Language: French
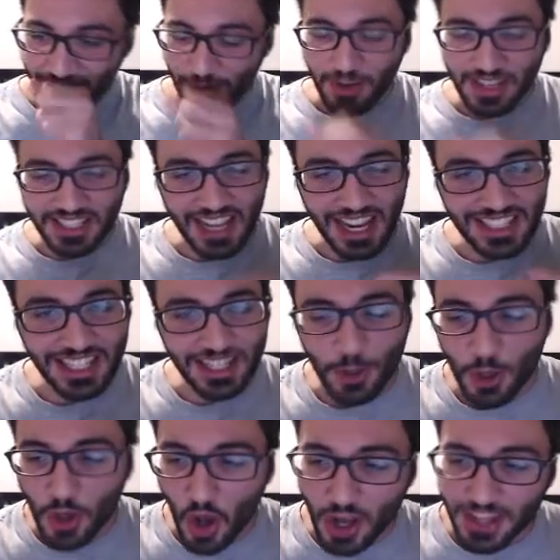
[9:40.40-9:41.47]
Ouais, ah, j'ai
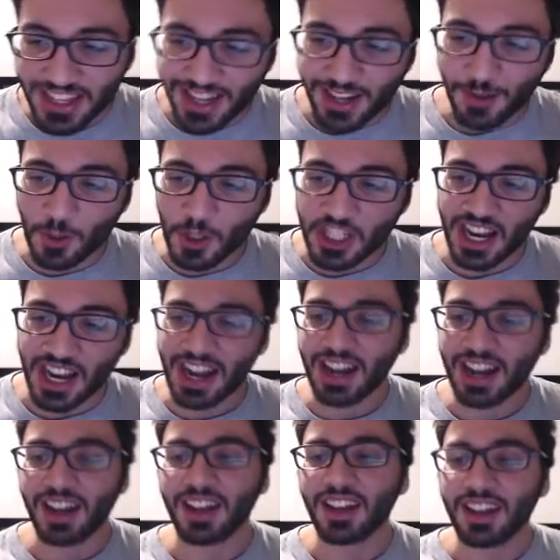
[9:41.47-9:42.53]
le gang des
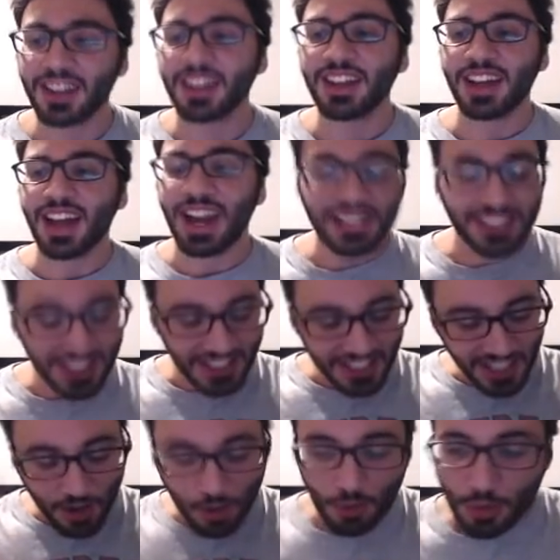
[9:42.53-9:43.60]
clochards. Ah, j'ai
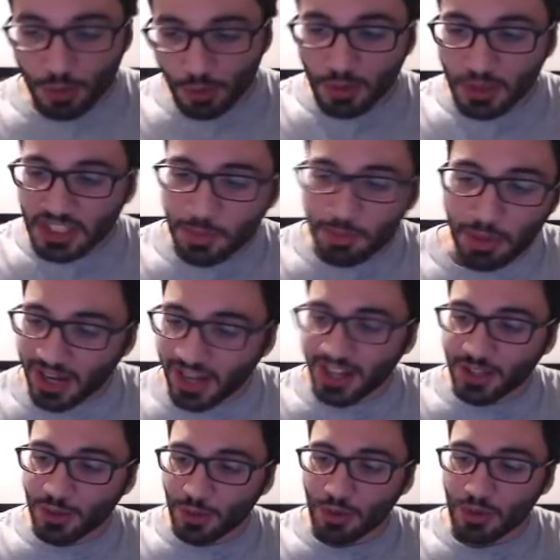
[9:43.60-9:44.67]
Chaozu, j'ai
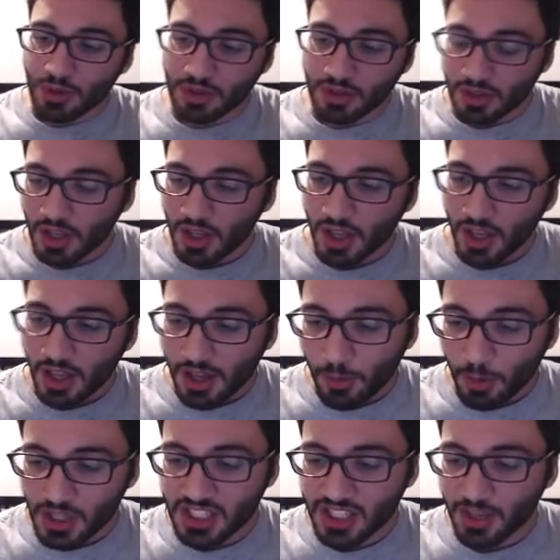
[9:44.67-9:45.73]
Paragus.
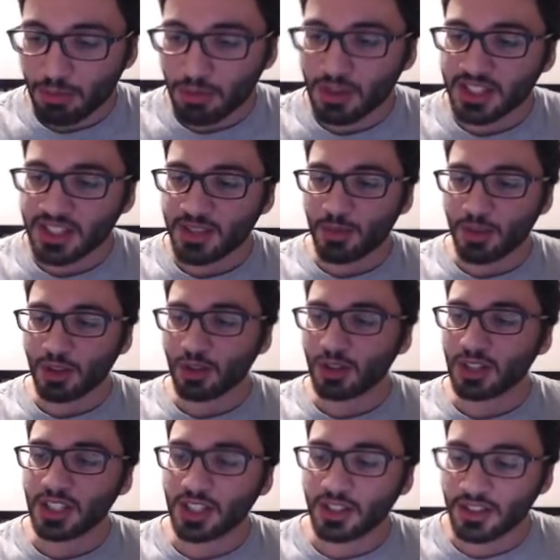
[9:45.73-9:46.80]
Ouais, c'est bon, laissez-moi
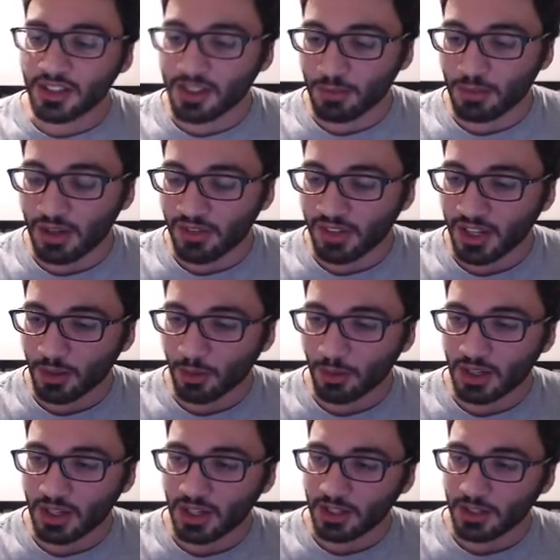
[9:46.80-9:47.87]
tranquille, donnez-moi un vrai
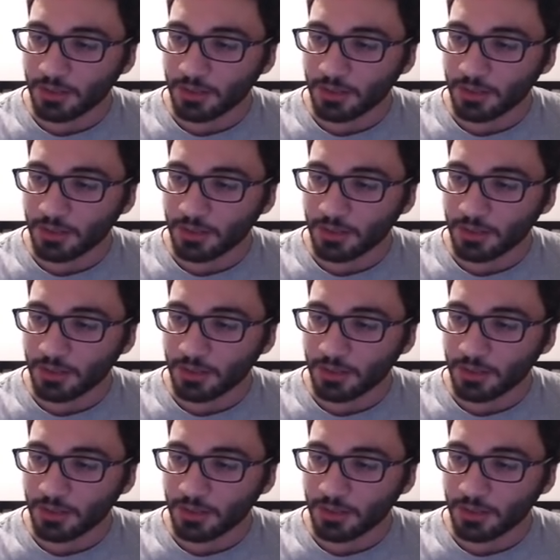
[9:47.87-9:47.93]
truc, là.